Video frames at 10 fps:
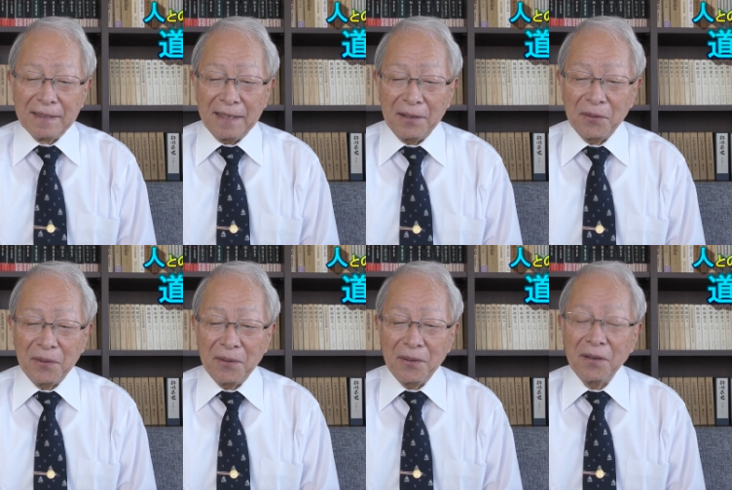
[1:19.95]
あ
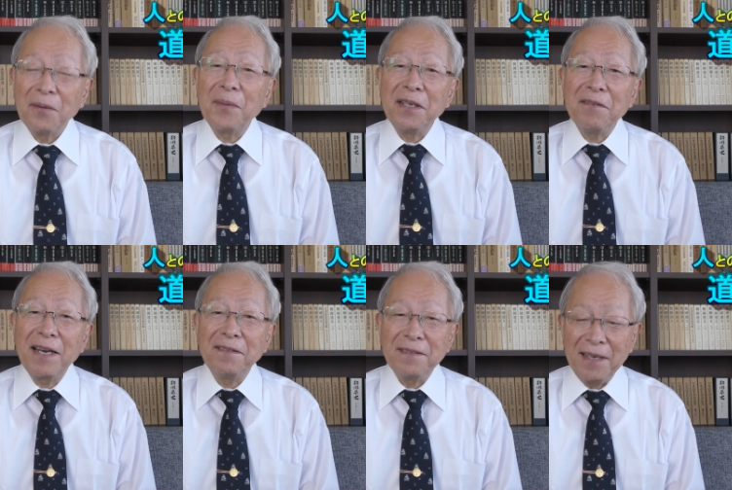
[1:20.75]
の、まあ、い
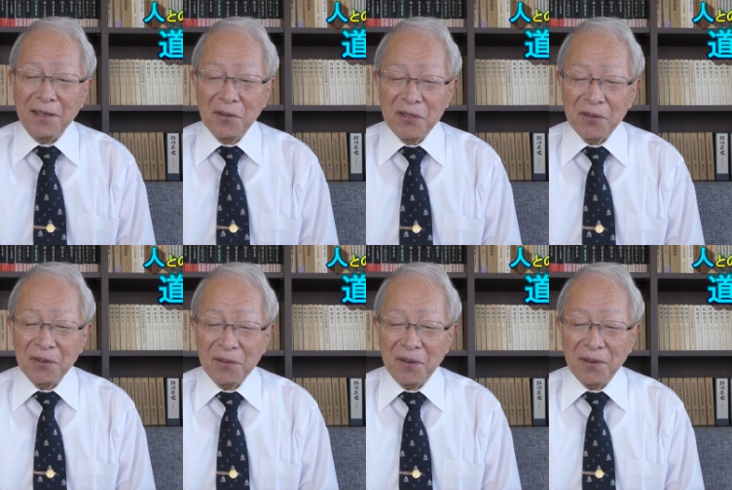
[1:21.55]
わゆる江戸
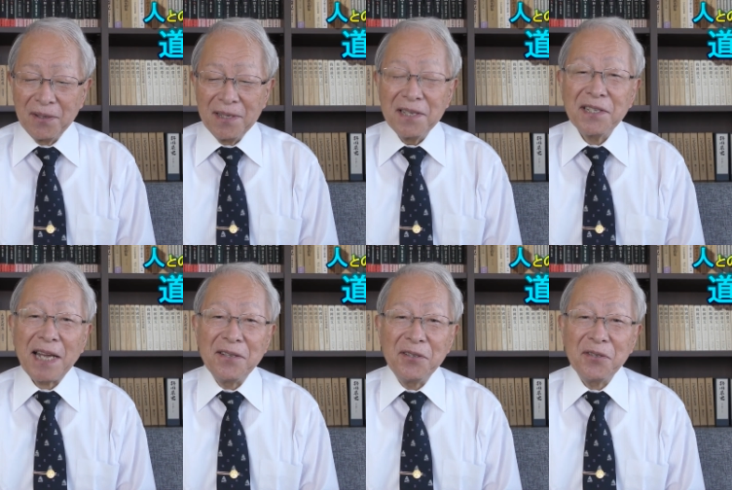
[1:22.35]
城の
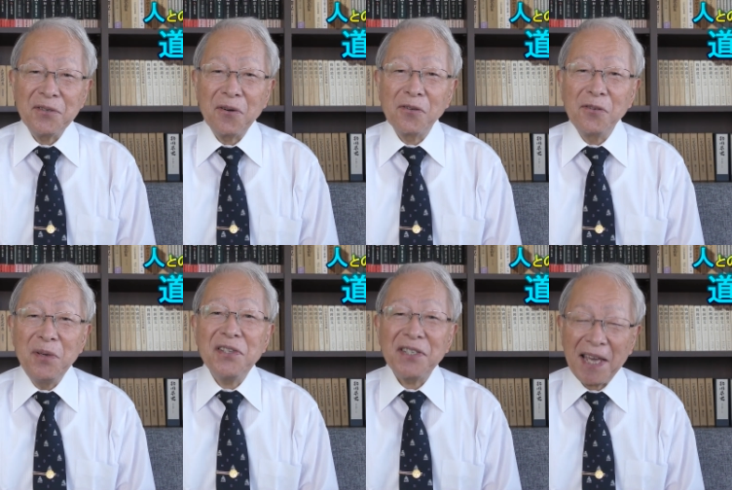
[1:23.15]
36
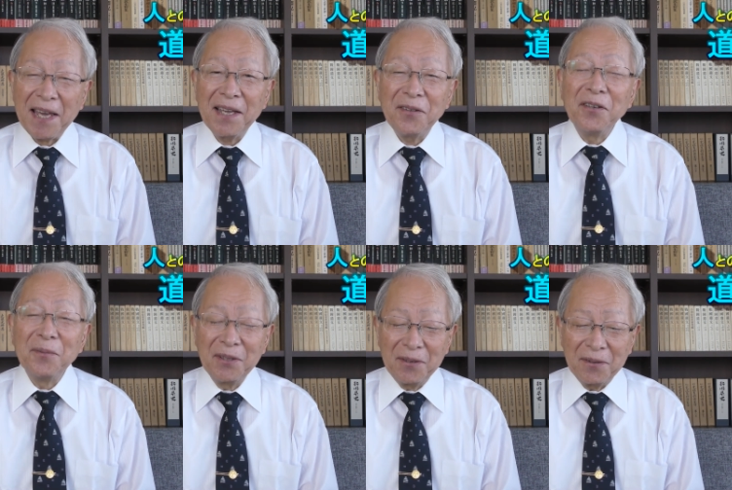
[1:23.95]
見附とい
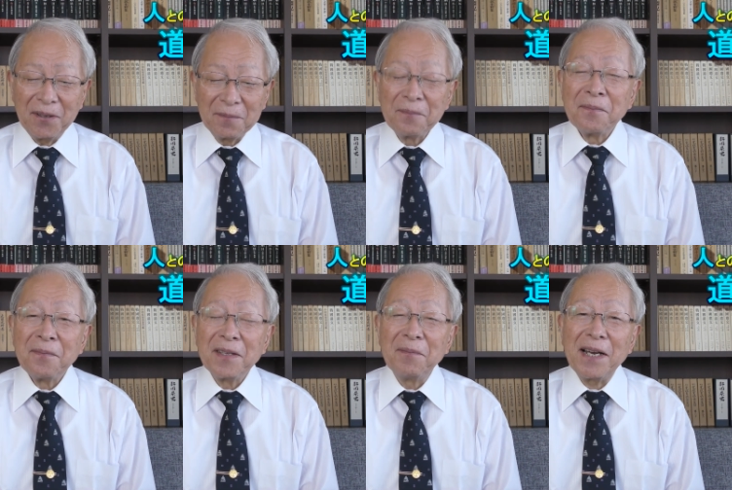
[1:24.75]
うものを、
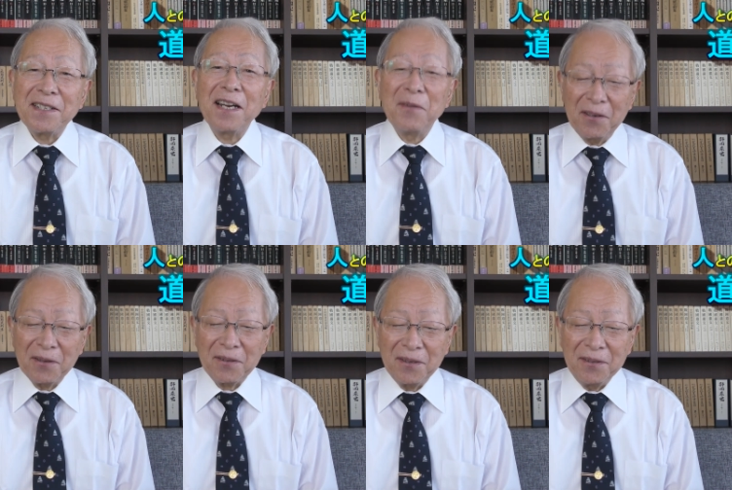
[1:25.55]
まあ、調べ
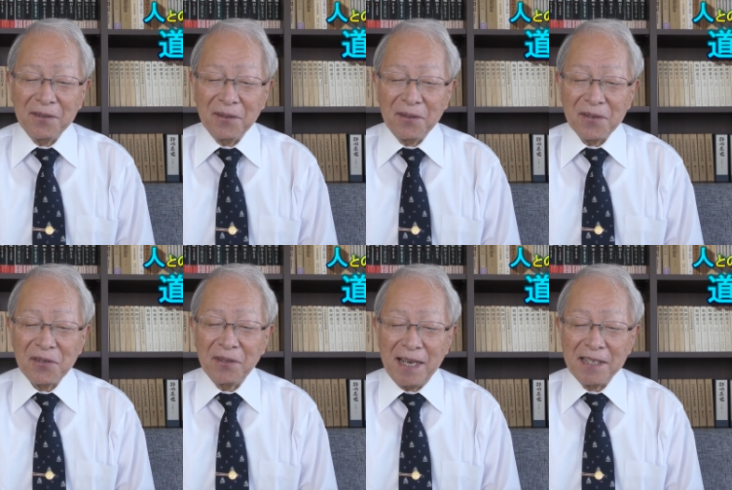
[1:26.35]
ようということを
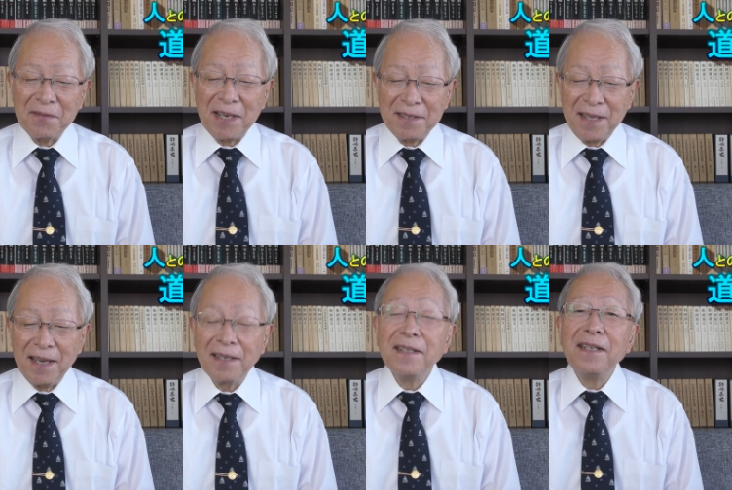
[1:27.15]
相談しまし
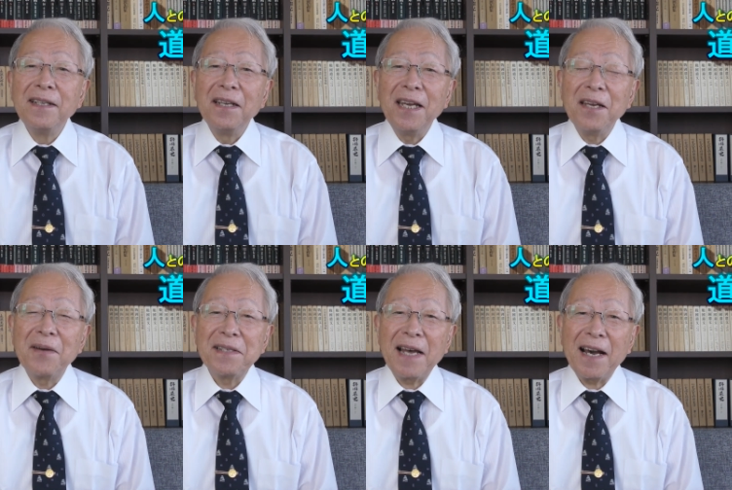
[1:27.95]
てえ
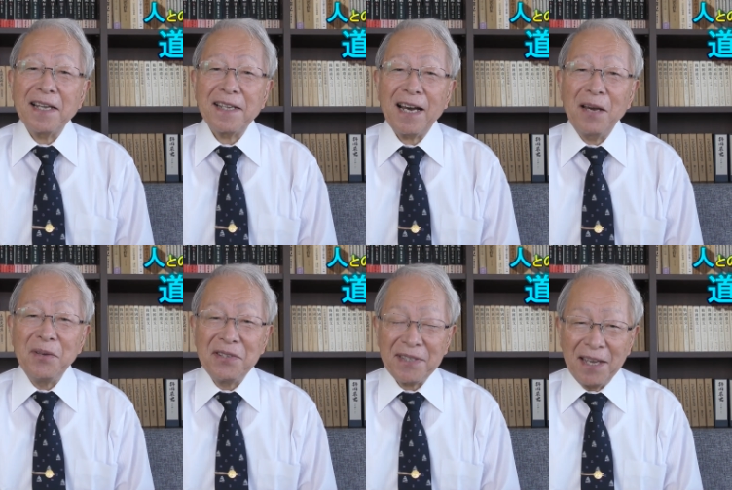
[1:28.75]
まず赤坂
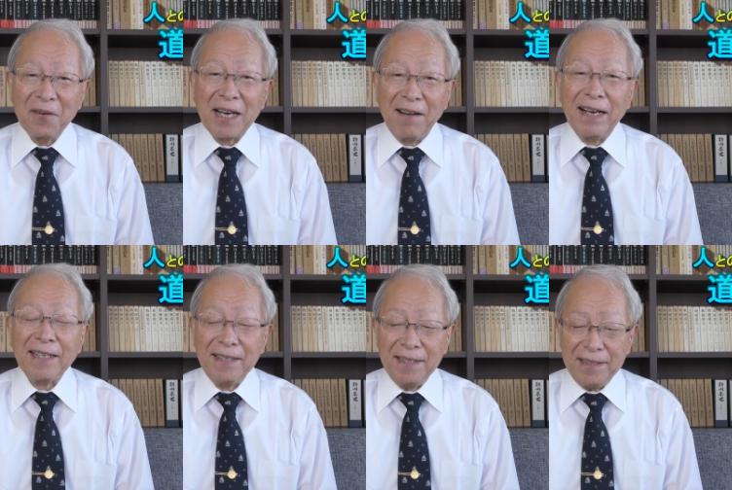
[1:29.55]
見附を皮
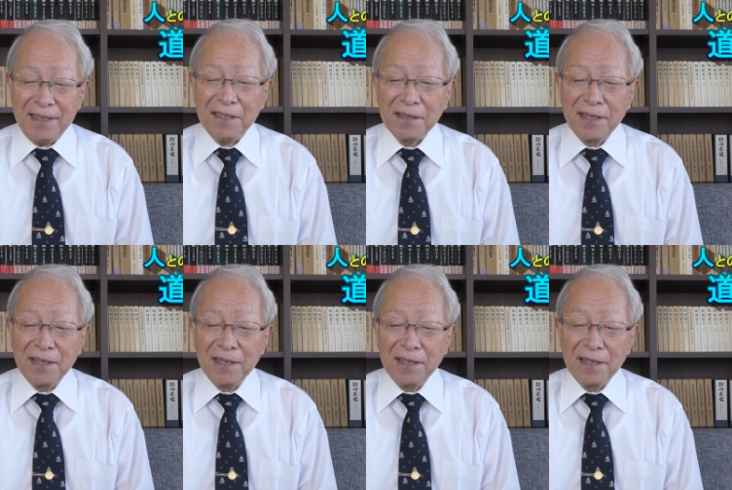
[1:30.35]
切りに、